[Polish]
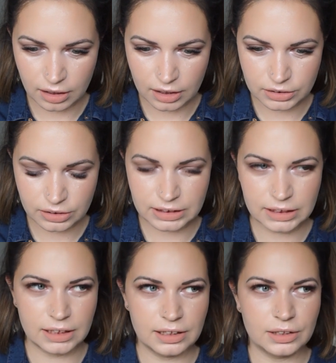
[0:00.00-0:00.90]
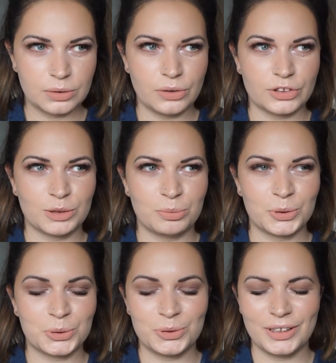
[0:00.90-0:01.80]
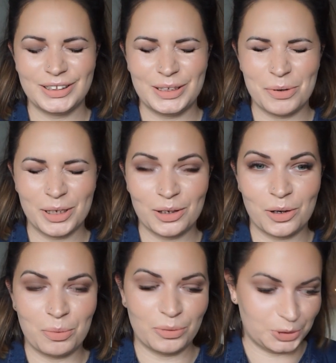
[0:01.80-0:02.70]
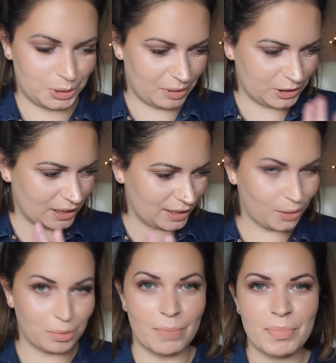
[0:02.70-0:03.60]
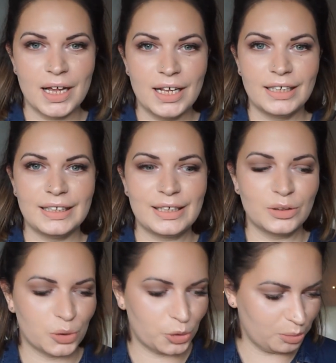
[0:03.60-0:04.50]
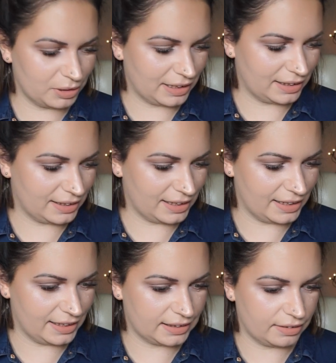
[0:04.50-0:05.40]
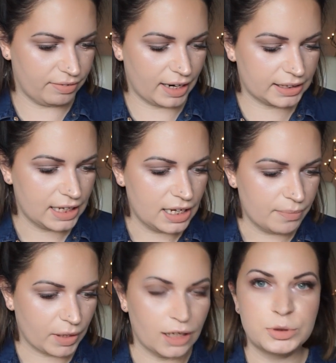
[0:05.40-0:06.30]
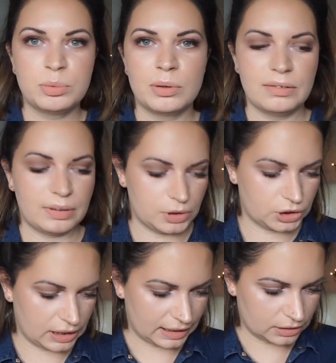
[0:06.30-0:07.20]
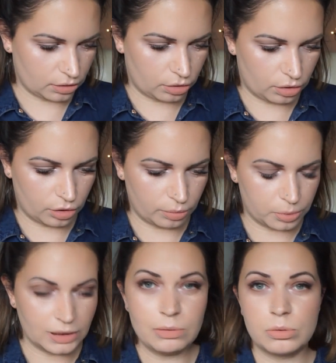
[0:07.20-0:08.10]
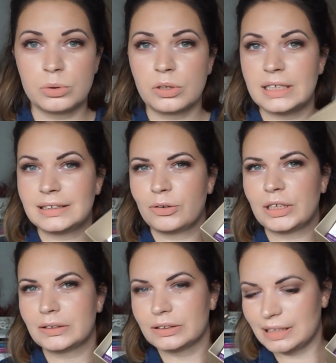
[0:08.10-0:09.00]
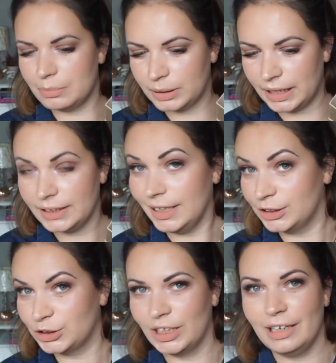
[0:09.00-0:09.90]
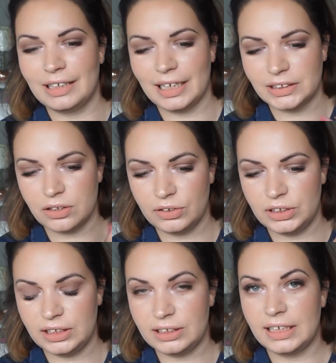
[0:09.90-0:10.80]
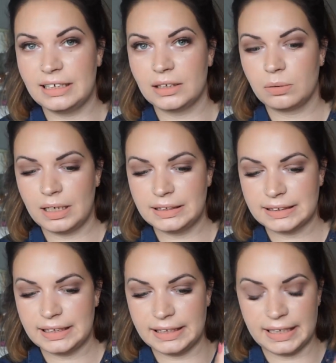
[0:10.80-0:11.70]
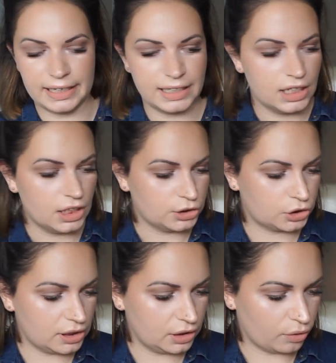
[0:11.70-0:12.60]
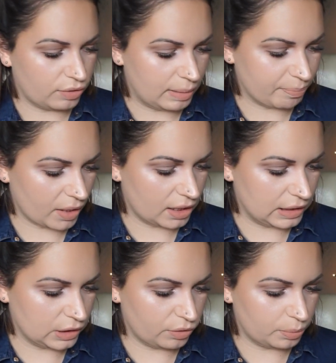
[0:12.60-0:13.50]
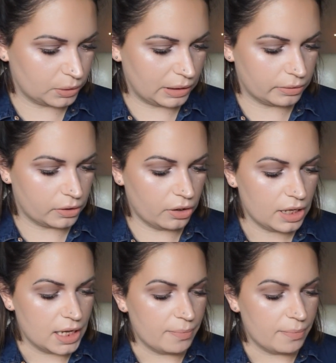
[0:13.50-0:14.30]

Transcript: Aż to jest takie irytujące, bo czuję, nie mogę tego powstrzymać, ale dobra, ignorujmy ten, e, ten fakt. E, przypomnę Wam jeszcze raz o pudełku, które jest cały czas dostępne jeszcze na stronie The Natural Skincare, czyli nowe, e, nowe pudełko.